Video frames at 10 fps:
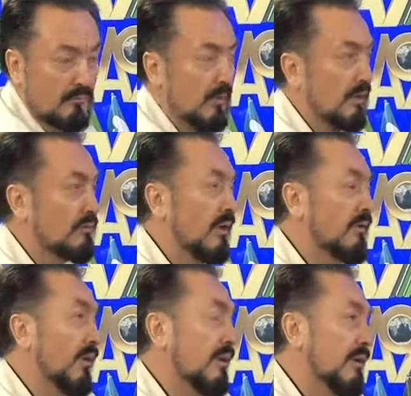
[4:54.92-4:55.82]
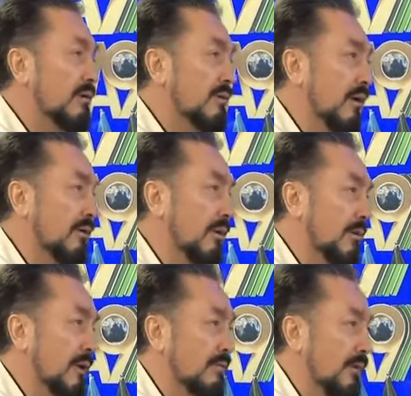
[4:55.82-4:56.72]
Sayfalarca adam
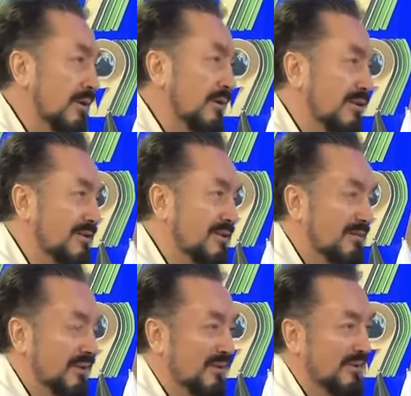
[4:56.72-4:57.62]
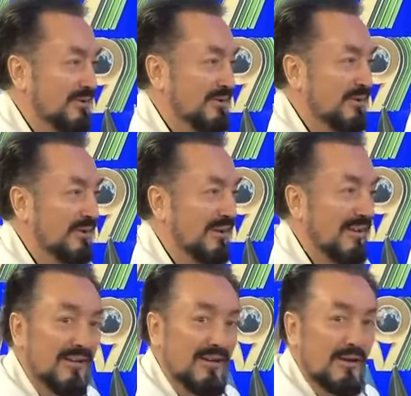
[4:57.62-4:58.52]
kesmeyle ilgili kısımlar anlatıyor.
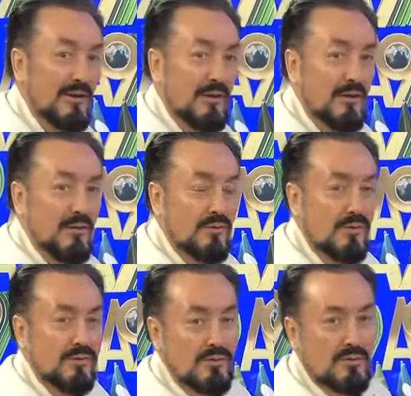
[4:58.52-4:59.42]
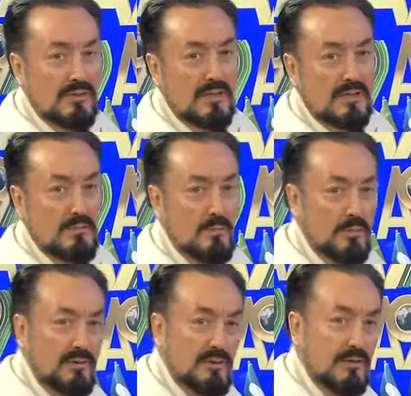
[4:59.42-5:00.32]
Şu şunu kesti, bu
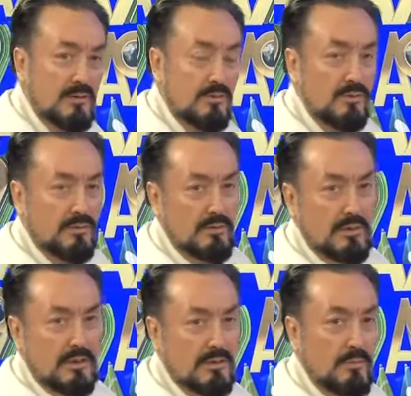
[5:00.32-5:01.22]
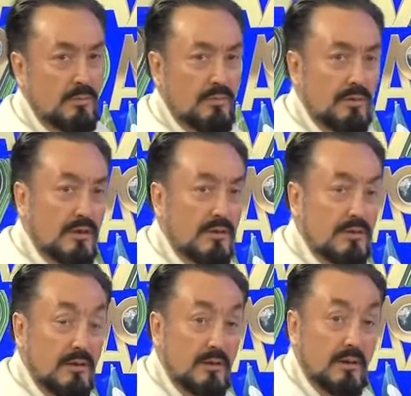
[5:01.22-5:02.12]
bunu kesti. Şu şunu kesti, bu bunu kesti.
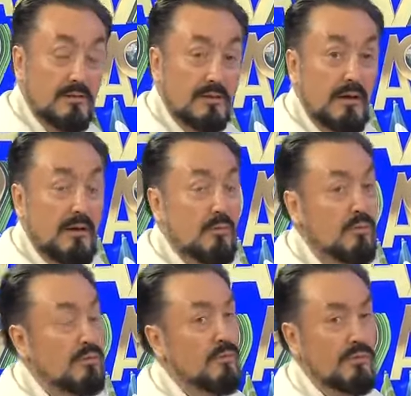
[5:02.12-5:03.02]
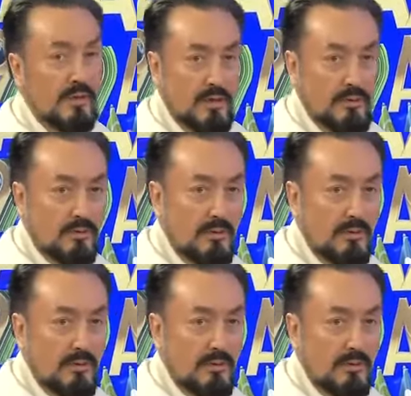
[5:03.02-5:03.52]
Ya, ama ucu bucağı yok.